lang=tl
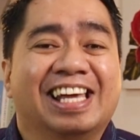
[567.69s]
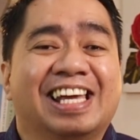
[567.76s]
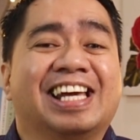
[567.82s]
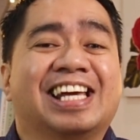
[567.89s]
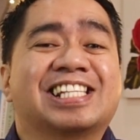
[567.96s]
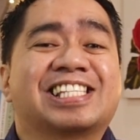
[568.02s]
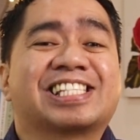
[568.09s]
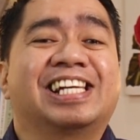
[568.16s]

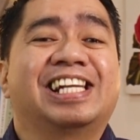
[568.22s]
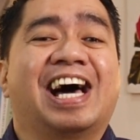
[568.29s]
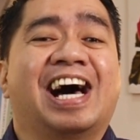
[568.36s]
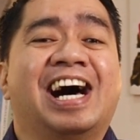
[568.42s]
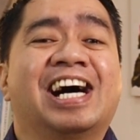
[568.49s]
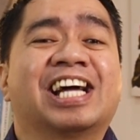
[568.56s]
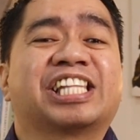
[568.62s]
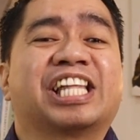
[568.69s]
higit sa
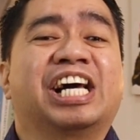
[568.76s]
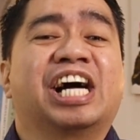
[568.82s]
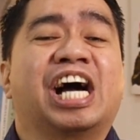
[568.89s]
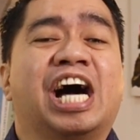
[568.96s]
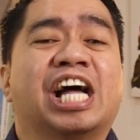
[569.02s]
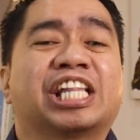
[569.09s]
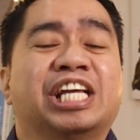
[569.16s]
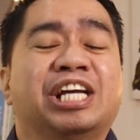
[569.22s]
lahat ang
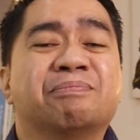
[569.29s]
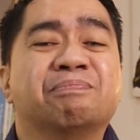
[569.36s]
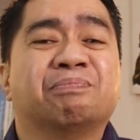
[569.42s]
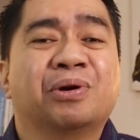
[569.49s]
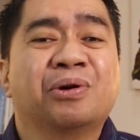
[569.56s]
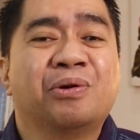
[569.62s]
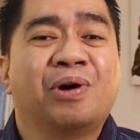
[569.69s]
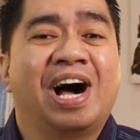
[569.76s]
ating
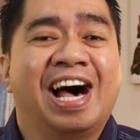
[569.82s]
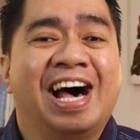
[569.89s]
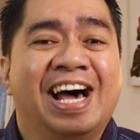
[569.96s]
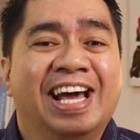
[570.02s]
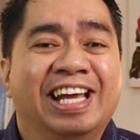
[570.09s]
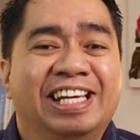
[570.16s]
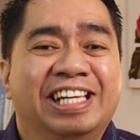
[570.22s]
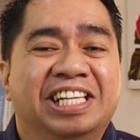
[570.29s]

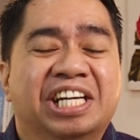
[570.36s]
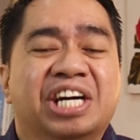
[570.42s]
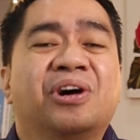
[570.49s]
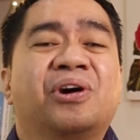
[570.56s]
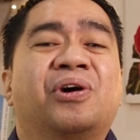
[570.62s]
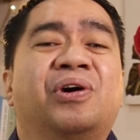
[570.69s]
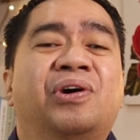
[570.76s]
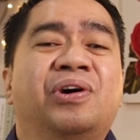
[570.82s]
buhay,
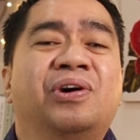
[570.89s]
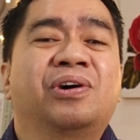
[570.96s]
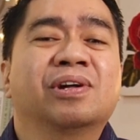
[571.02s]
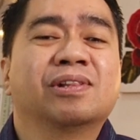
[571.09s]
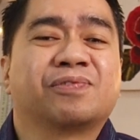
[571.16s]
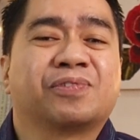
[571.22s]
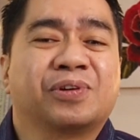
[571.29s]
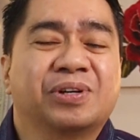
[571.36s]

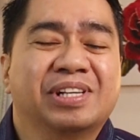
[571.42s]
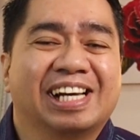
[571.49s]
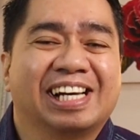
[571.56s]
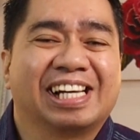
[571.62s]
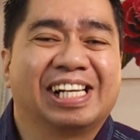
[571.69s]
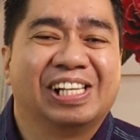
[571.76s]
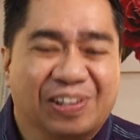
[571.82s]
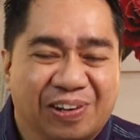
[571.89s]
all for
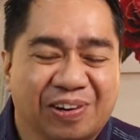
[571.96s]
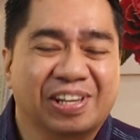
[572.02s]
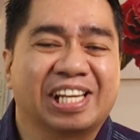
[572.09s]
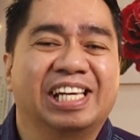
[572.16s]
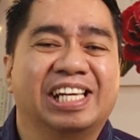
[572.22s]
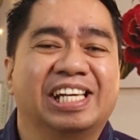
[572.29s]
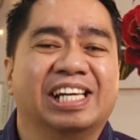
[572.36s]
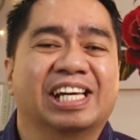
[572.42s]
the
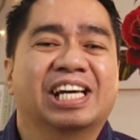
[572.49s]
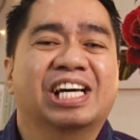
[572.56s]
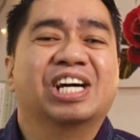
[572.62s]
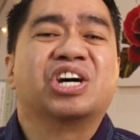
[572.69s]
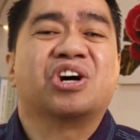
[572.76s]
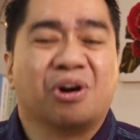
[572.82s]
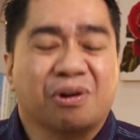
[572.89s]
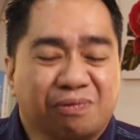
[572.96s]
glory
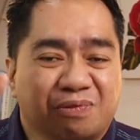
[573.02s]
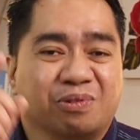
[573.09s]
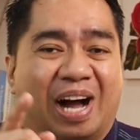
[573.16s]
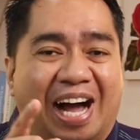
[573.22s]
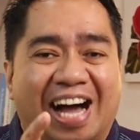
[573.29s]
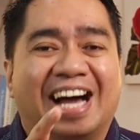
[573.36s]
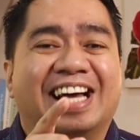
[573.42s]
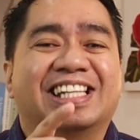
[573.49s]
of
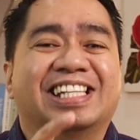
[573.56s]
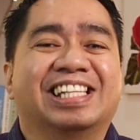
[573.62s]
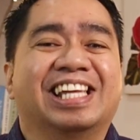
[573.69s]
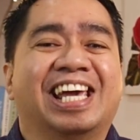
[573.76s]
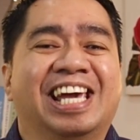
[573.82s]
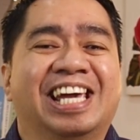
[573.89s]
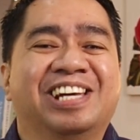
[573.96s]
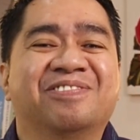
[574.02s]
God.
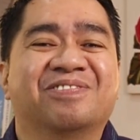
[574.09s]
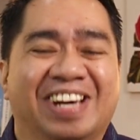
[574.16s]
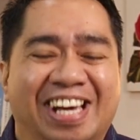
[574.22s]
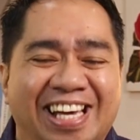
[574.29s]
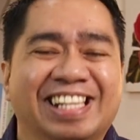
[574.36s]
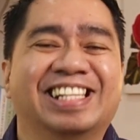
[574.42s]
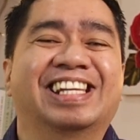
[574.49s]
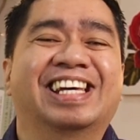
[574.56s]

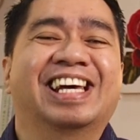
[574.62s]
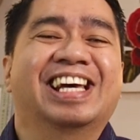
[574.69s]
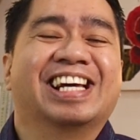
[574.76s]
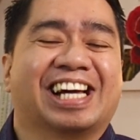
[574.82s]
Amen.